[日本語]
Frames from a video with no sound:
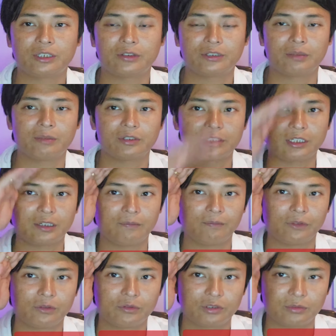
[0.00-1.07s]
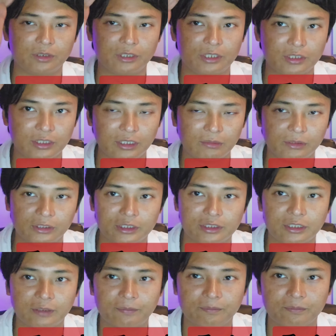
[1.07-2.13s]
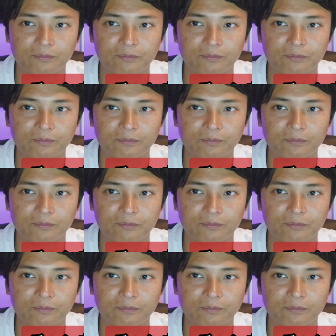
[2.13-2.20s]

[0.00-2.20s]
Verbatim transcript: がとうございました。藤間でした。また明日。